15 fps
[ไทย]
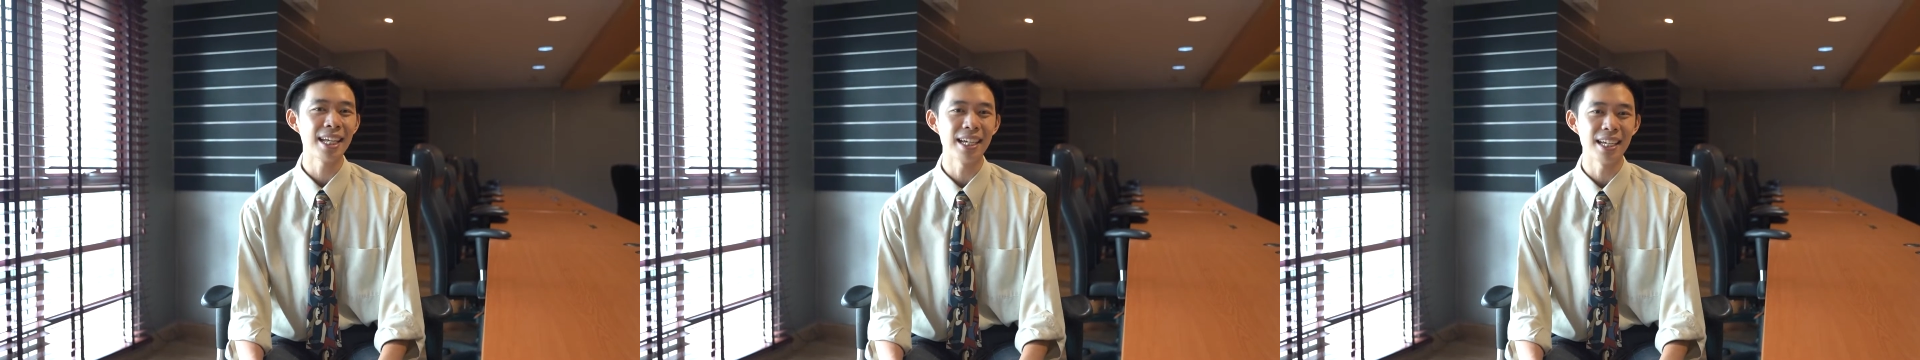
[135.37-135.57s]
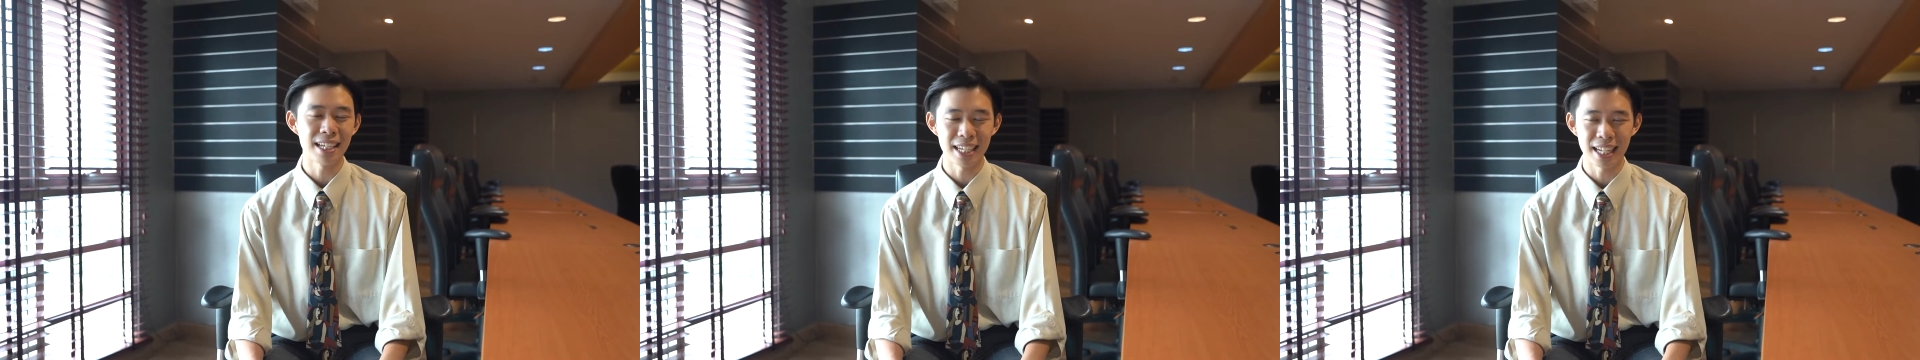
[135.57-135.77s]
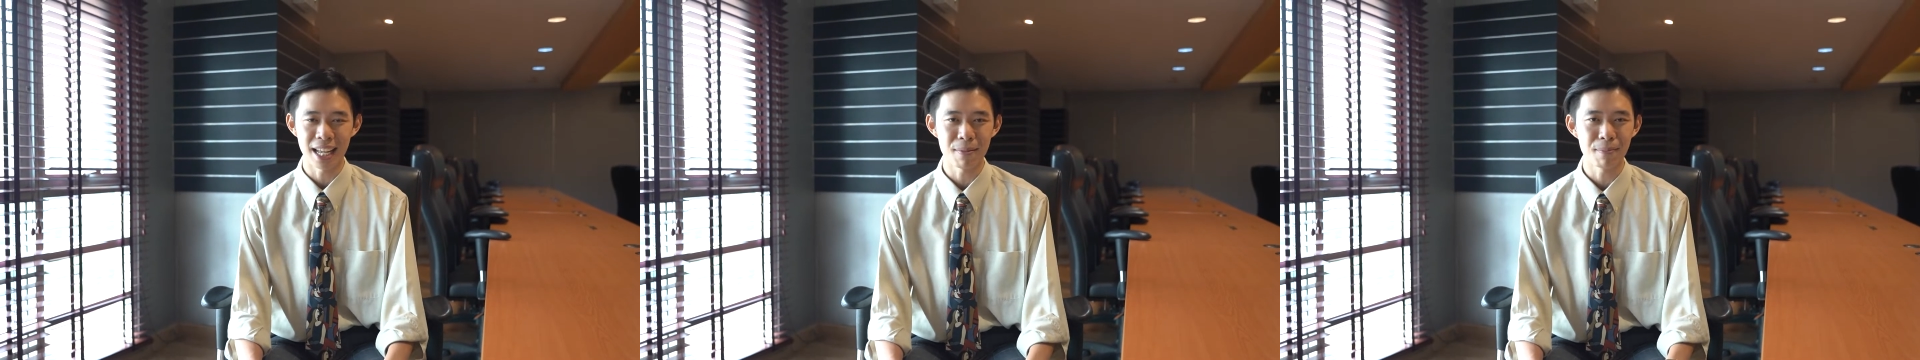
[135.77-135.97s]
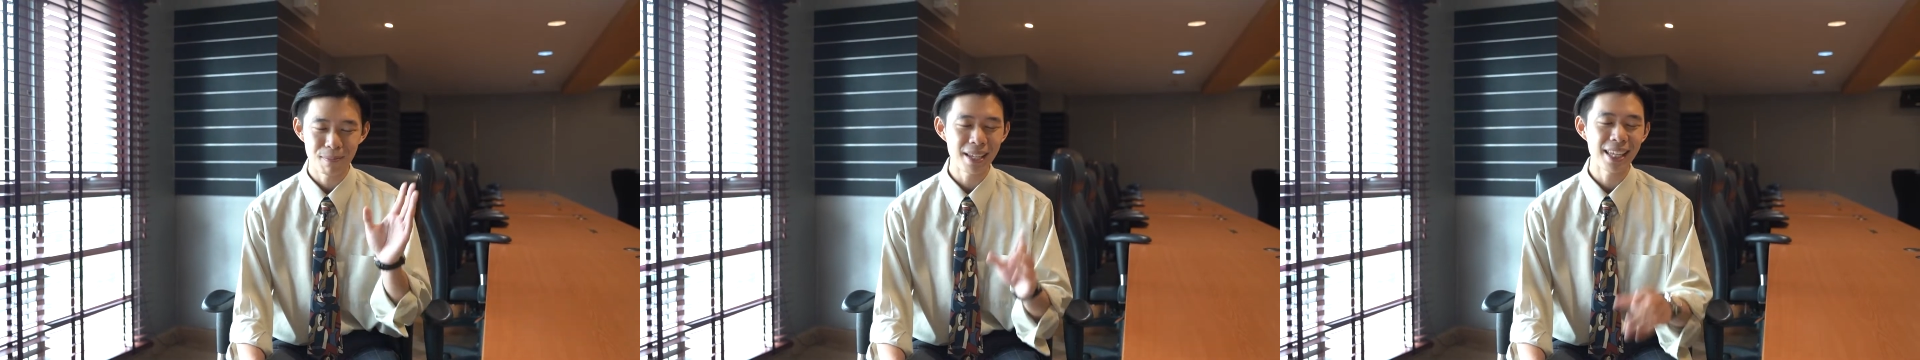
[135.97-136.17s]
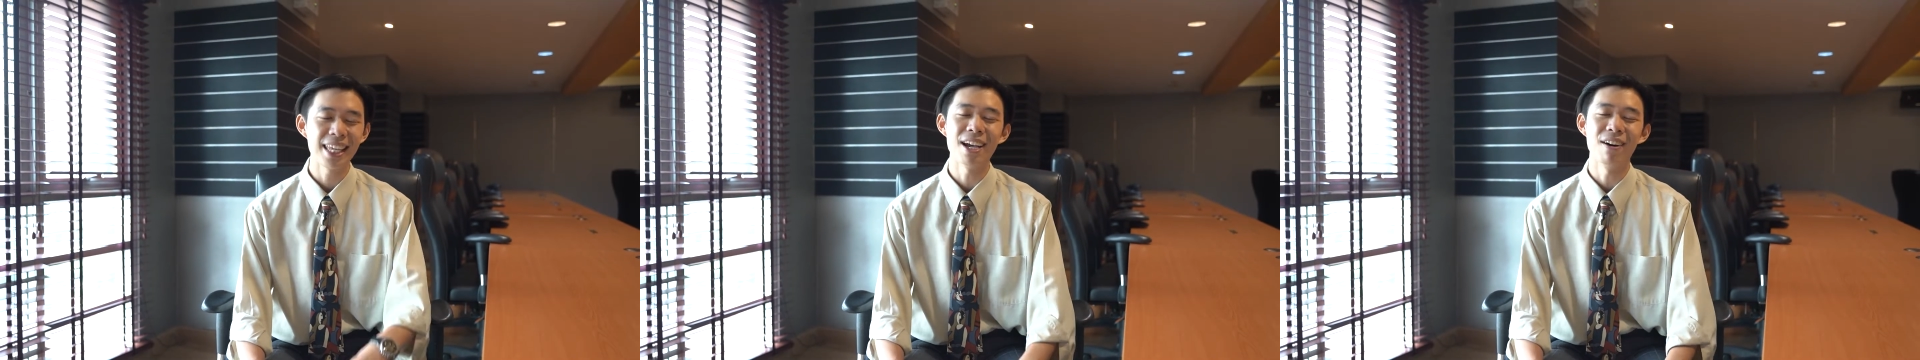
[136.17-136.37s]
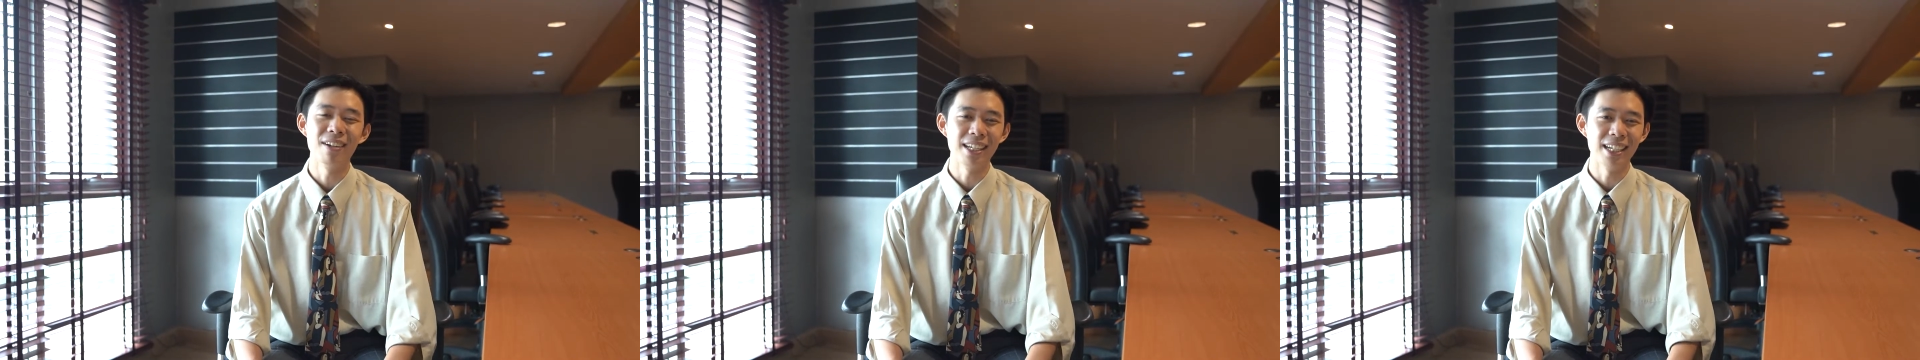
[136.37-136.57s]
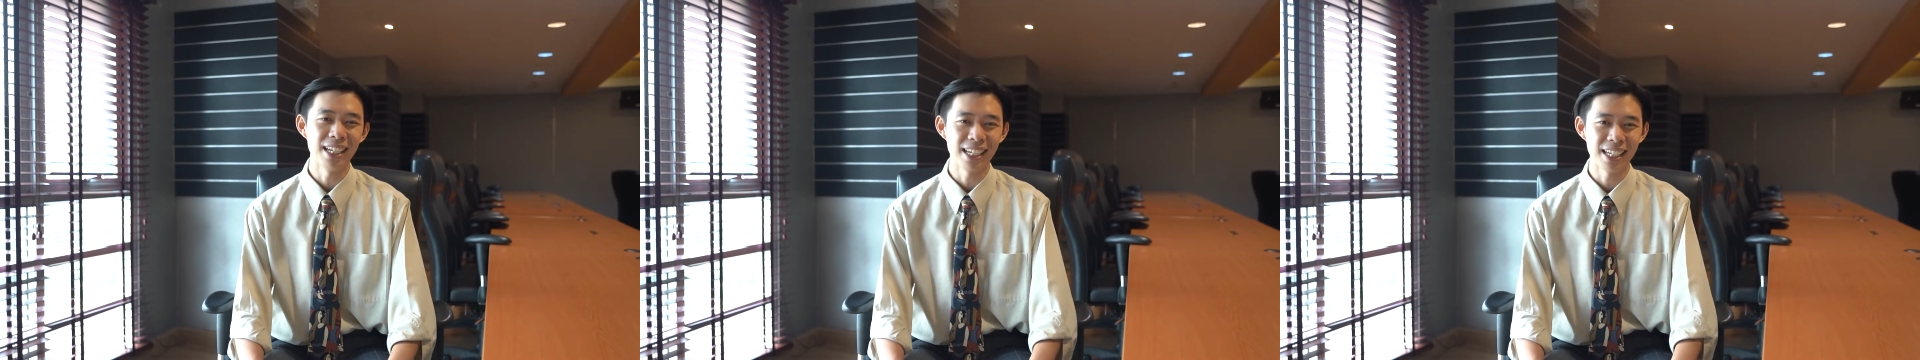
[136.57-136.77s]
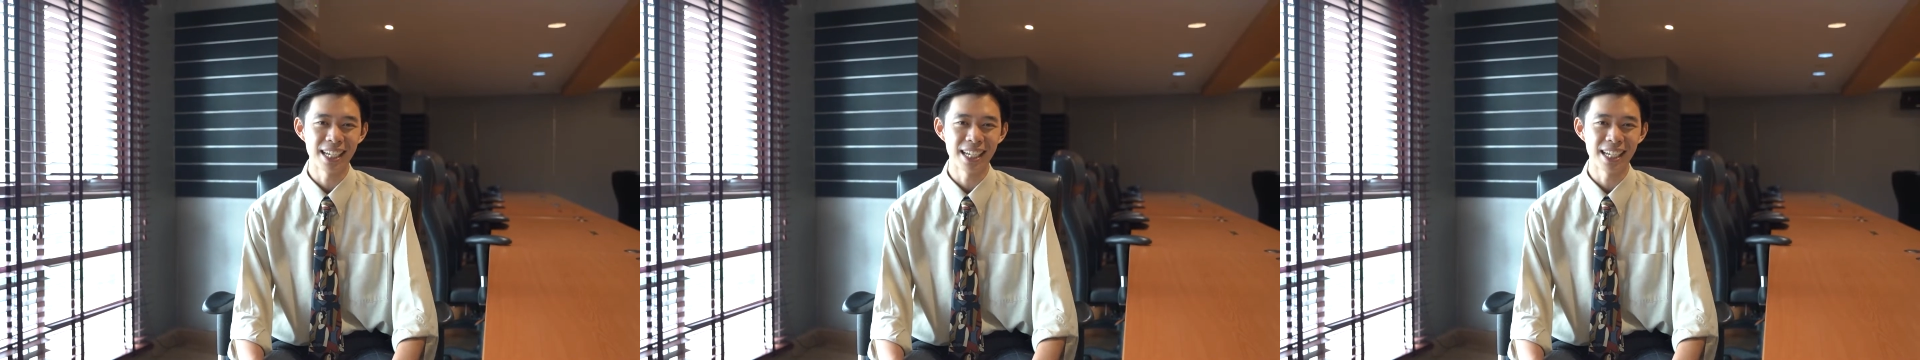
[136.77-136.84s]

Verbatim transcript: เลยเนี่ยไม่เกี่ยวเลย